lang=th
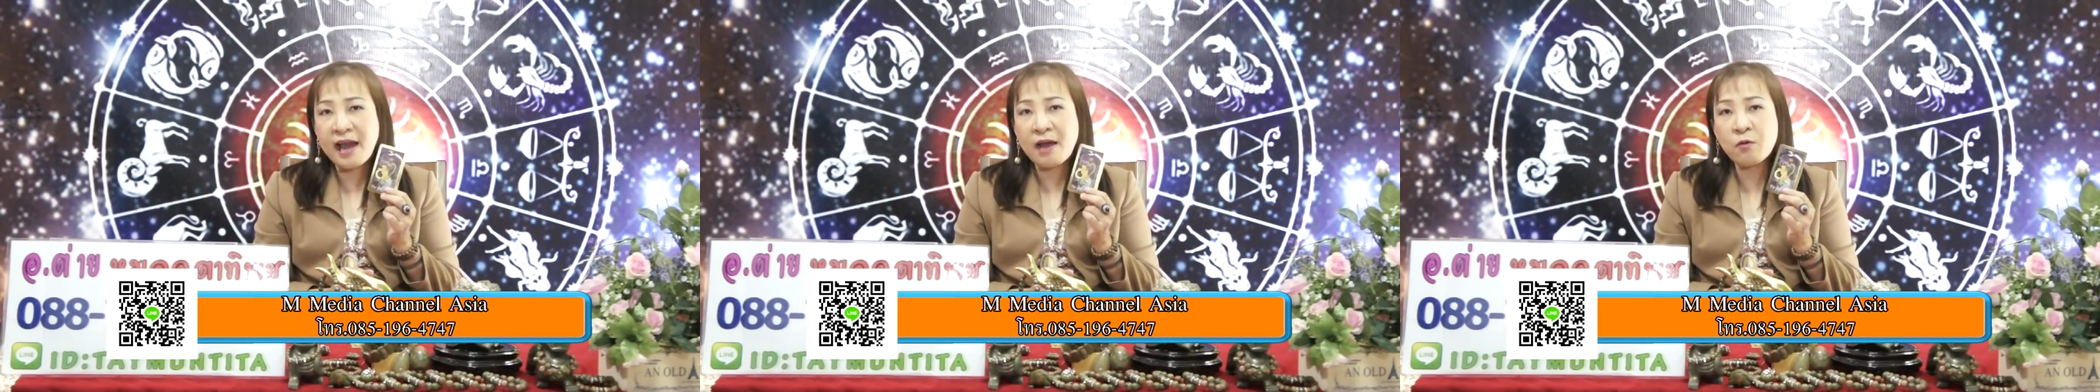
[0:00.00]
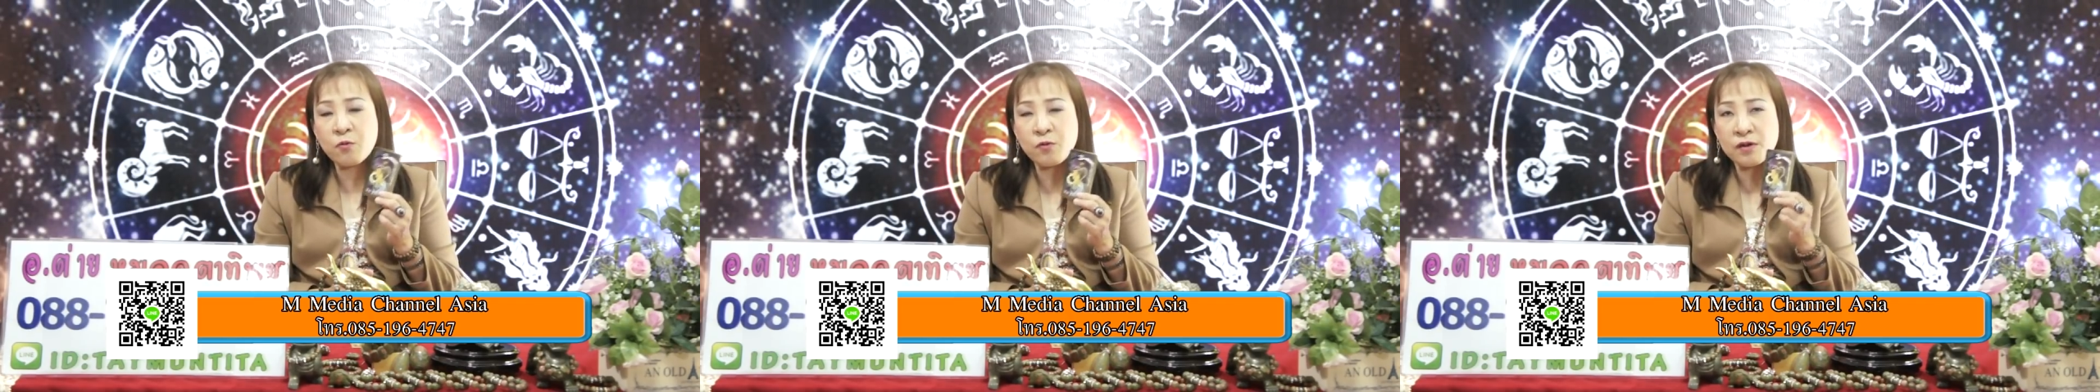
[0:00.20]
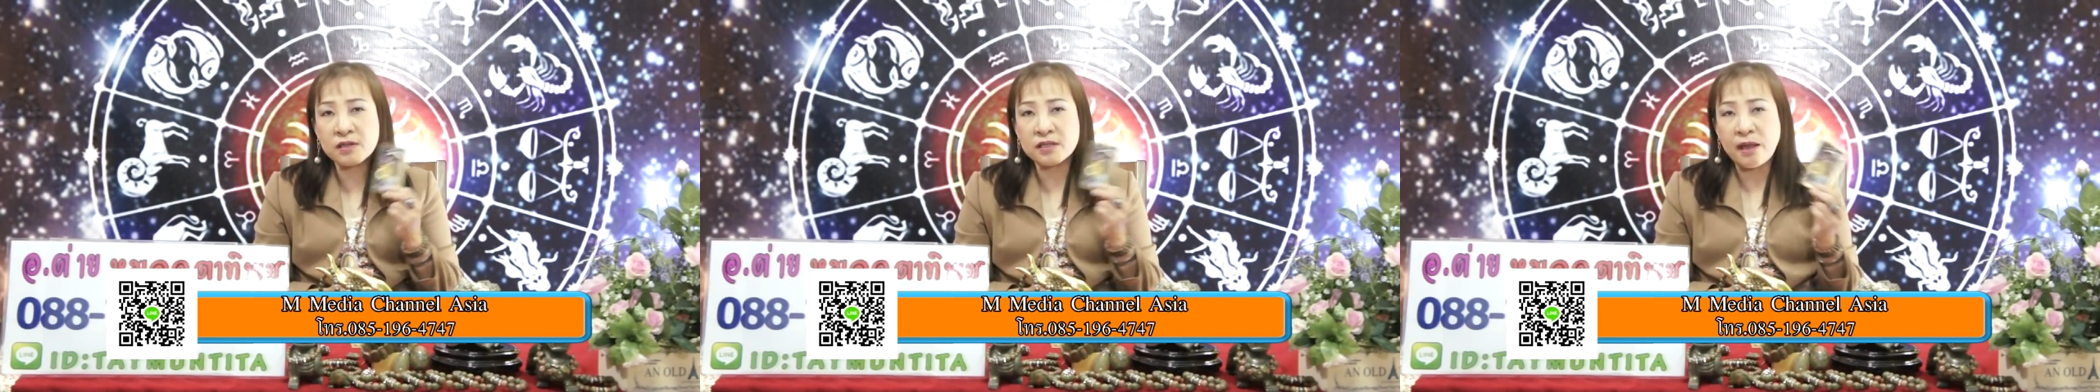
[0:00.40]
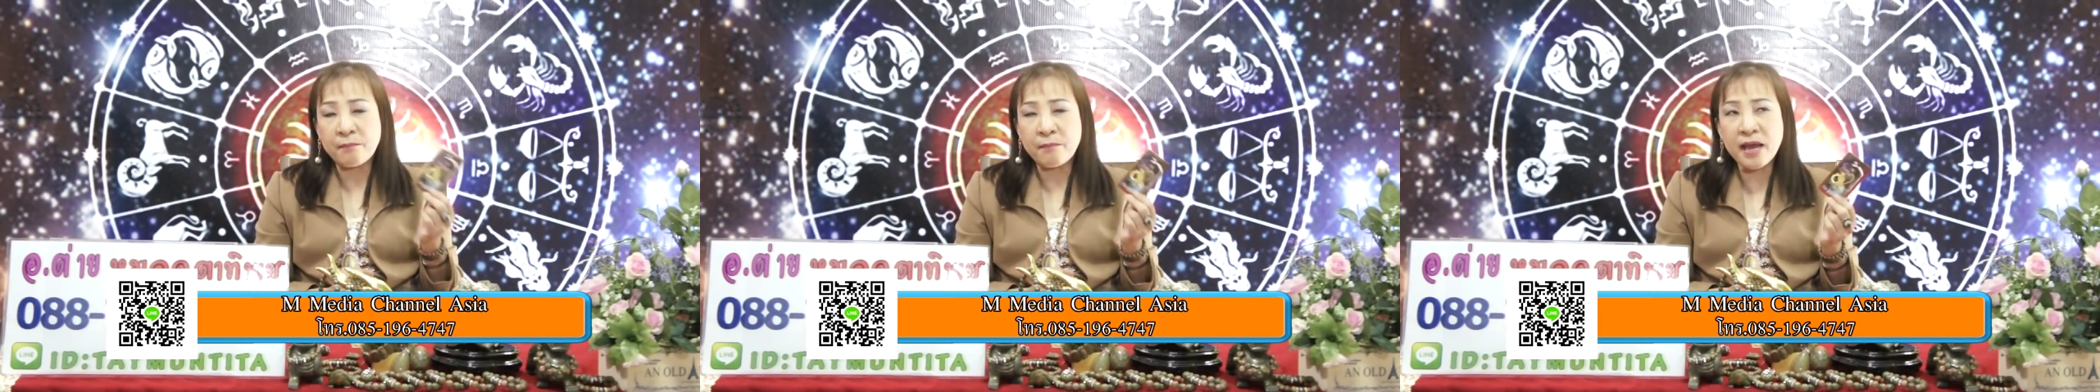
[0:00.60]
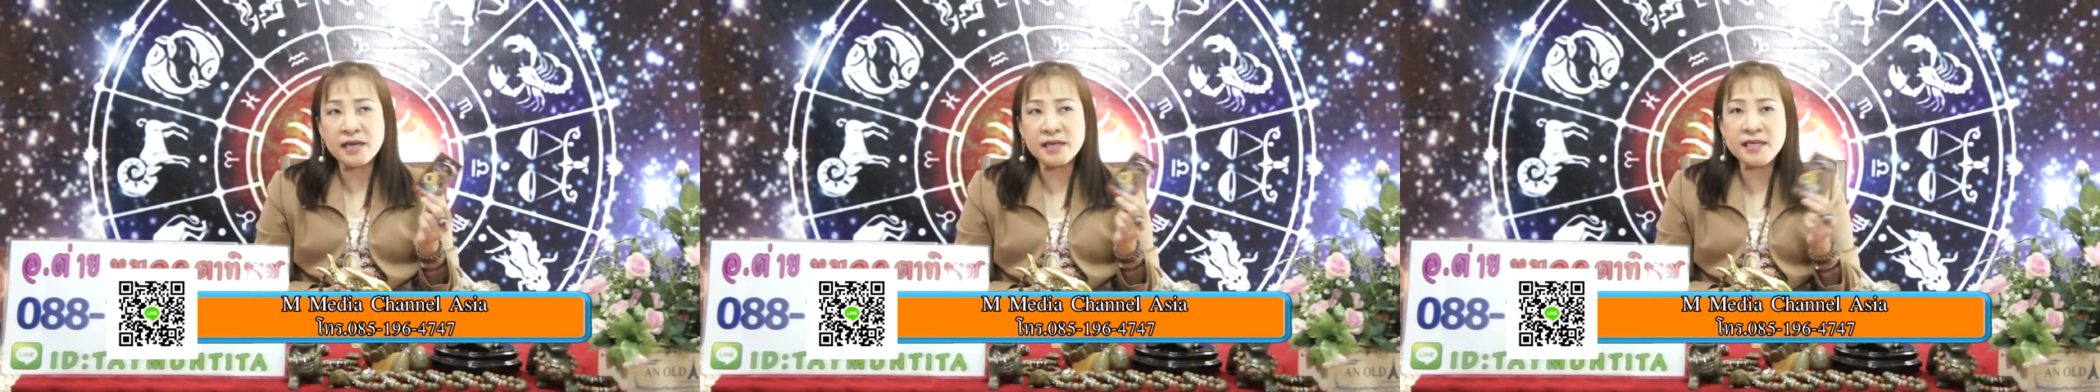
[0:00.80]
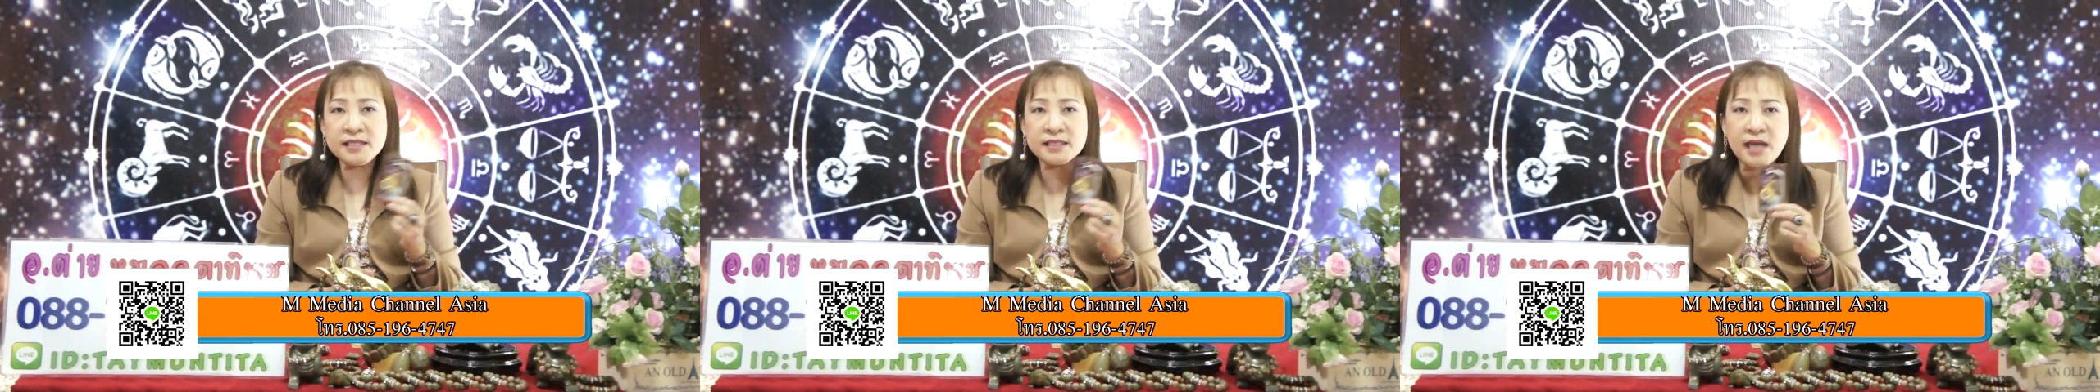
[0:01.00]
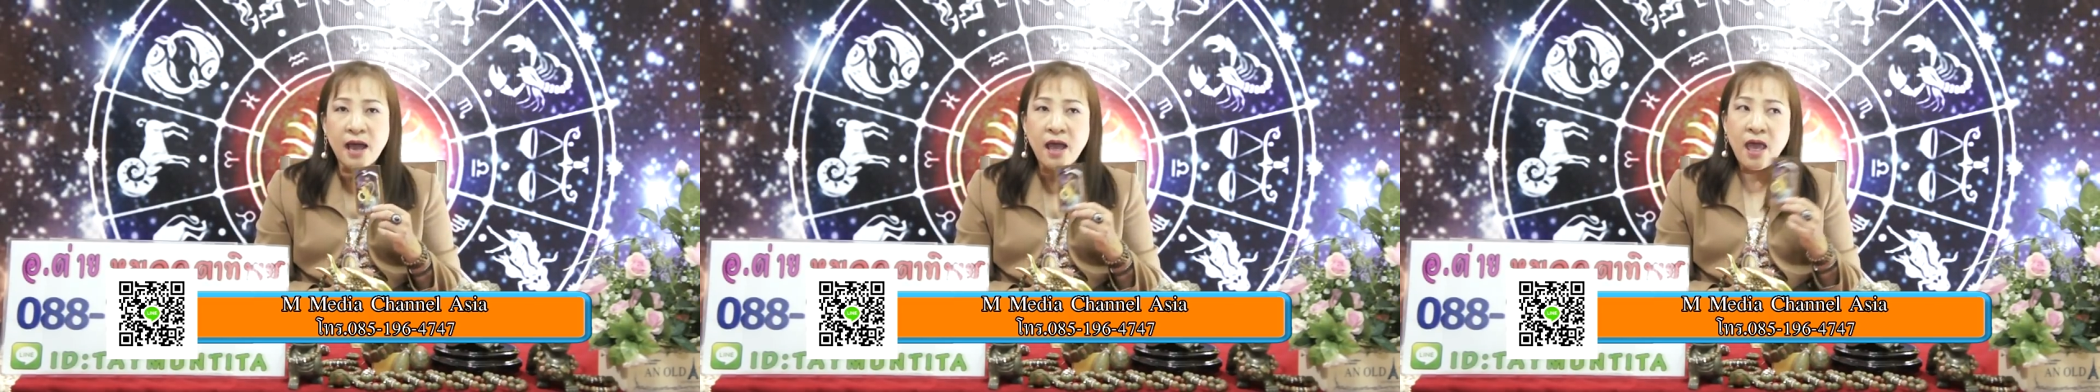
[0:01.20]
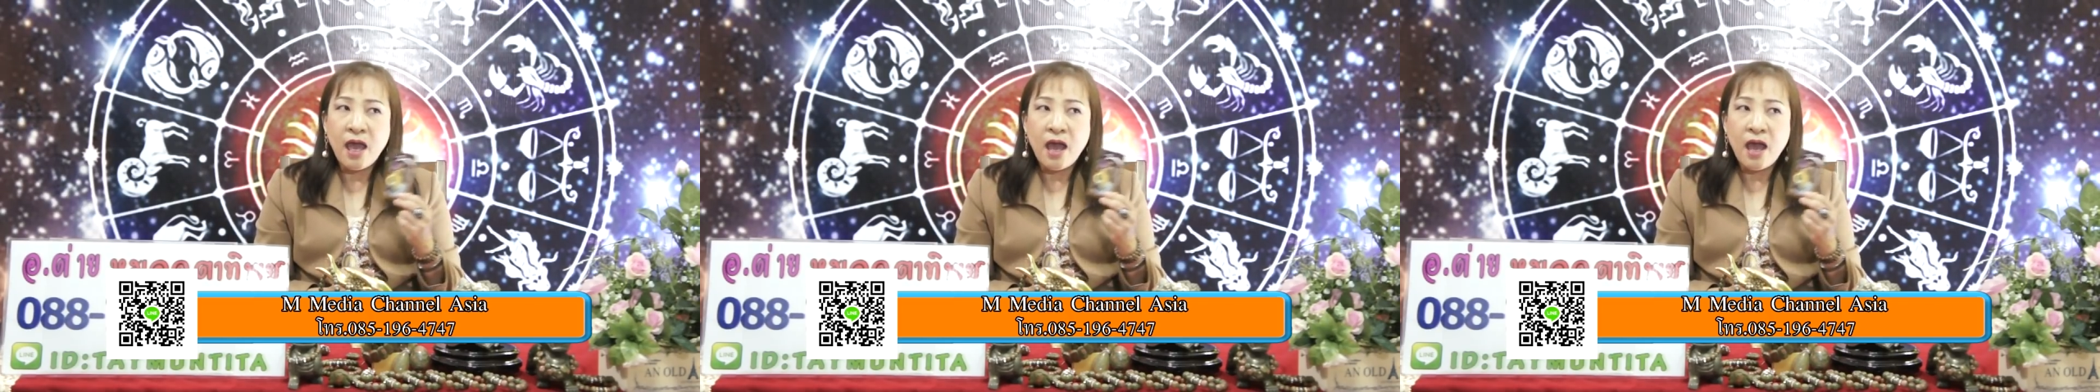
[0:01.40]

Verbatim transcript: คะ คุณสามารถที่จะ